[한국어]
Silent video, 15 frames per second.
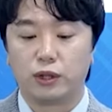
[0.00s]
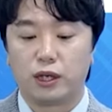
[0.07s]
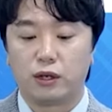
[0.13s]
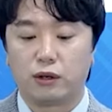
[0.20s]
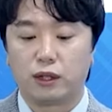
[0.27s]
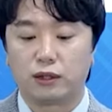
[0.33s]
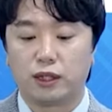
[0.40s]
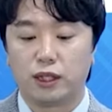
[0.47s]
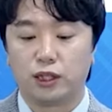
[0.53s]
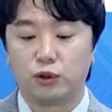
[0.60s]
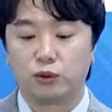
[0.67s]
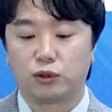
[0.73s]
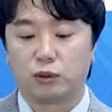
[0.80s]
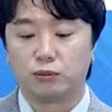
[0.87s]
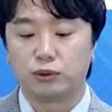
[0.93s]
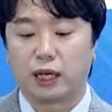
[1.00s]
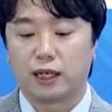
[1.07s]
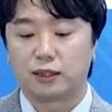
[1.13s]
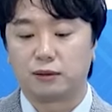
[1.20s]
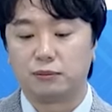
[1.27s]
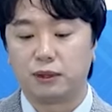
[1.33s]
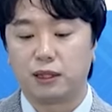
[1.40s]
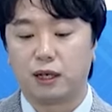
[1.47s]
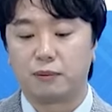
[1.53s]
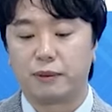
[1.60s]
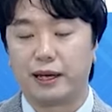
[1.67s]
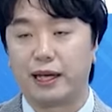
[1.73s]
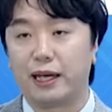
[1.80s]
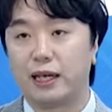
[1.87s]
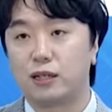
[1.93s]
내려갈 때 이유 전부 다 아십니까?
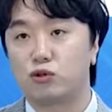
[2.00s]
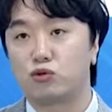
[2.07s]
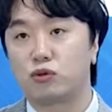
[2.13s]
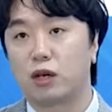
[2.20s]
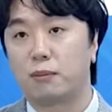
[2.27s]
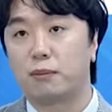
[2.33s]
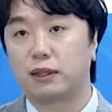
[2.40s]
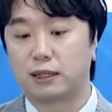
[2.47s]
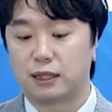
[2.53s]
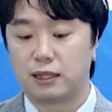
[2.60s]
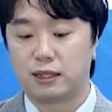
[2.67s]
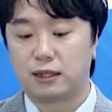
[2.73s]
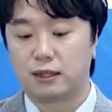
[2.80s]
매 순간마다.